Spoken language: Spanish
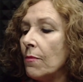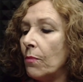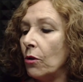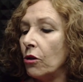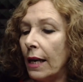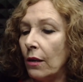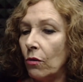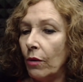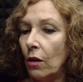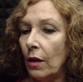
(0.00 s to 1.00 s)
que
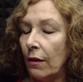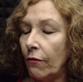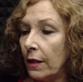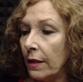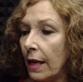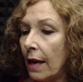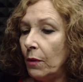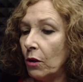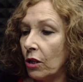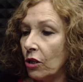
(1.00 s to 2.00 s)
impulsaron. Luego el Frente
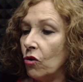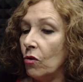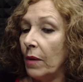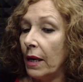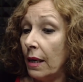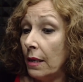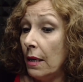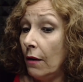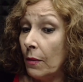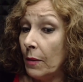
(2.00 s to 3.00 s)
Amplio se suma y
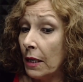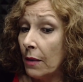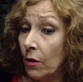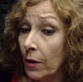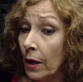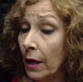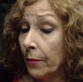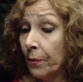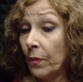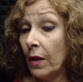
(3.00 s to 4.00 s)
ahí el feminismo
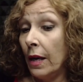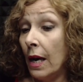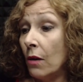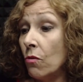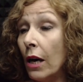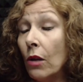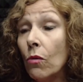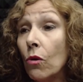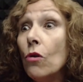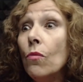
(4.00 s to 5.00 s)
eh, ha
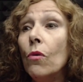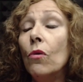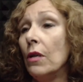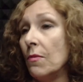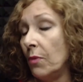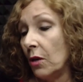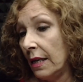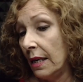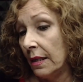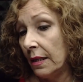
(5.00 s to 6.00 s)
jugado un rol muy
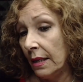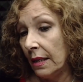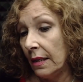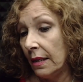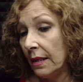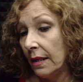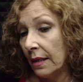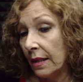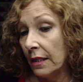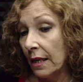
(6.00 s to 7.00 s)
importante y,
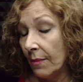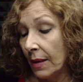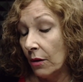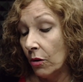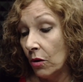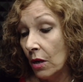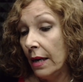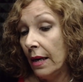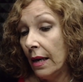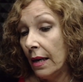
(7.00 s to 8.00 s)
está llamado
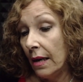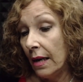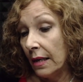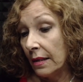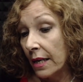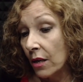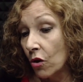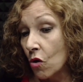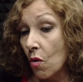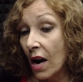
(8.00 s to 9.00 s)
a,
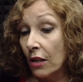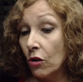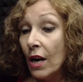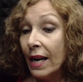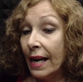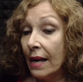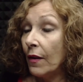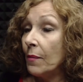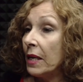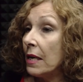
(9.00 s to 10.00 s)
seguirlo jugando. El
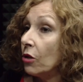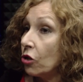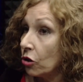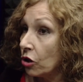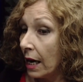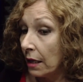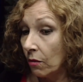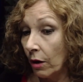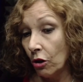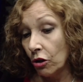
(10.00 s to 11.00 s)
feminismo social,
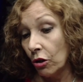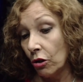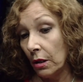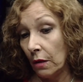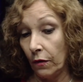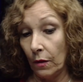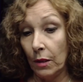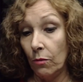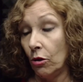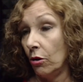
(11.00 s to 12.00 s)
luego nosotros ese
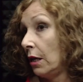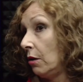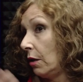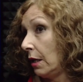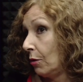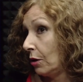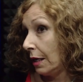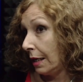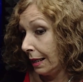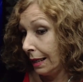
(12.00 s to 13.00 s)
feminismo social lo queremos
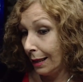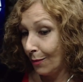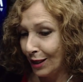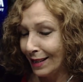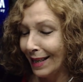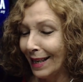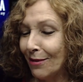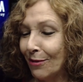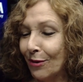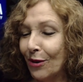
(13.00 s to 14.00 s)
trasladar a la política.
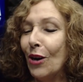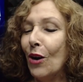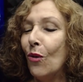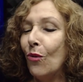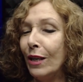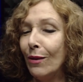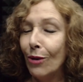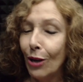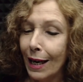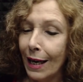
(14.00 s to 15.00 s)
Hay un, un,
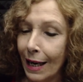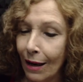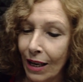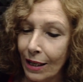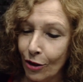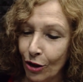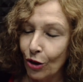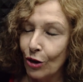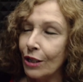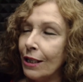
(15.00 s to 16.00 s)
libro de Ana Laura Di
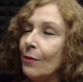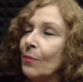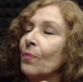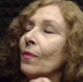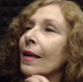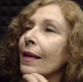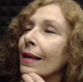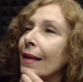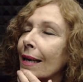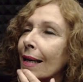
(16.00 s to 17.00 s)
Giorgi
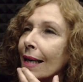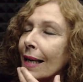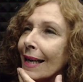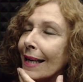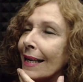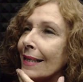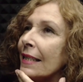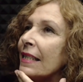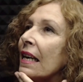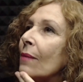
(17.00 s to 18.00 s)
que
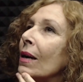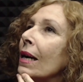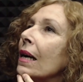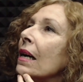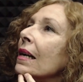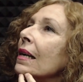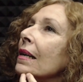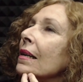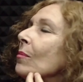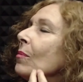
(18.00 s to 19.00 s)
se llama
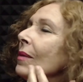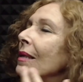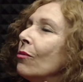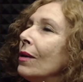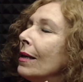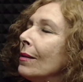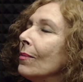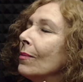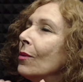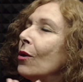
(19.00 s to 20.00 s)
eh,
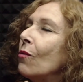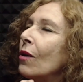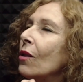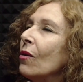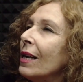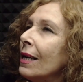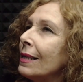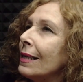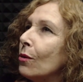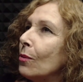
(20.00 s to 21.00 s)
no recuerdo bien
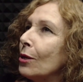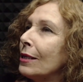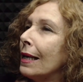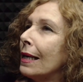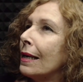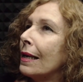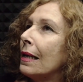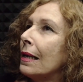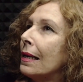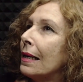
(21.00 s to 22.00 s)
el título, pero dice, eh,
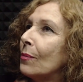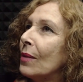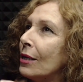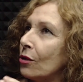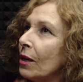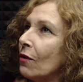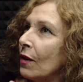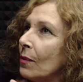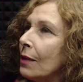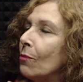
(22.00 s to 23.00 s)
eh, es sobre el
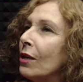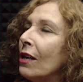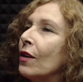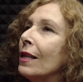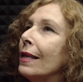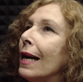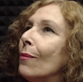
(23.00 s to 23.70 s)
feminismo y el Frente